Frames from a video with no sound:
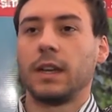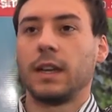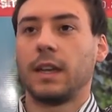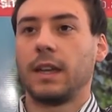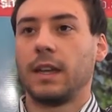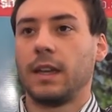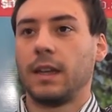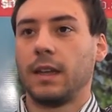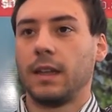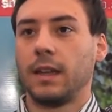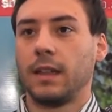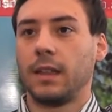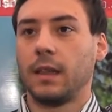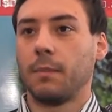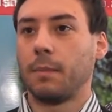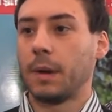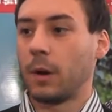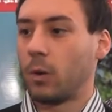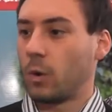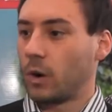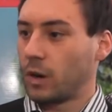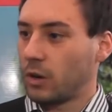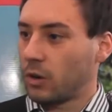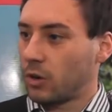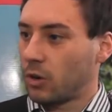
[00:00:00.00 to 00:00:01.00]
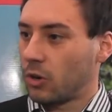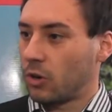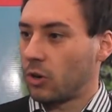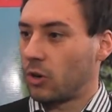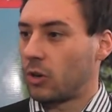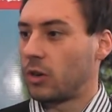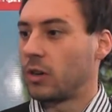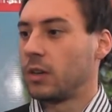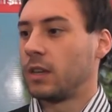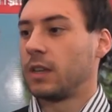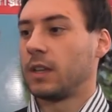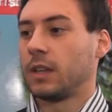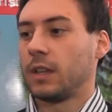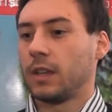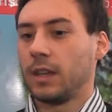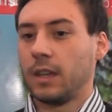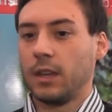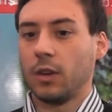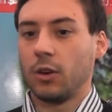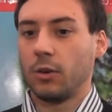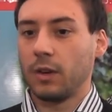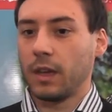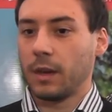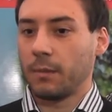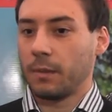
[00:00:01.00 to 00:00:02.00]
eh, de Pehuenco
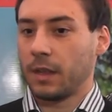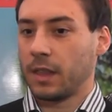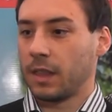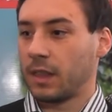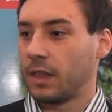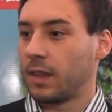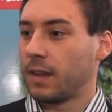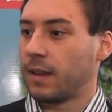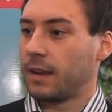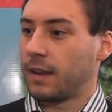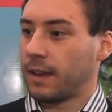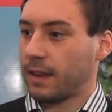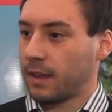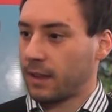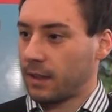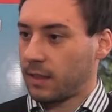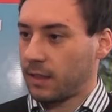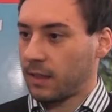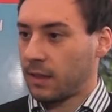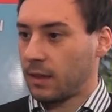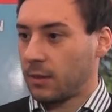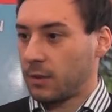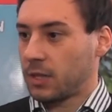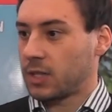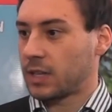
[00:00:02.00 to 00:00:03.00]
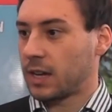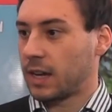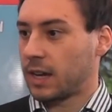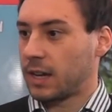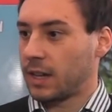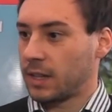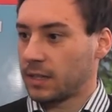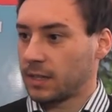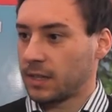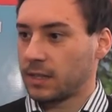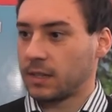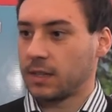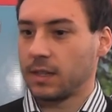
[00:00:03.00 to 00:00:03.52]
y obviamente la gente de Villarias.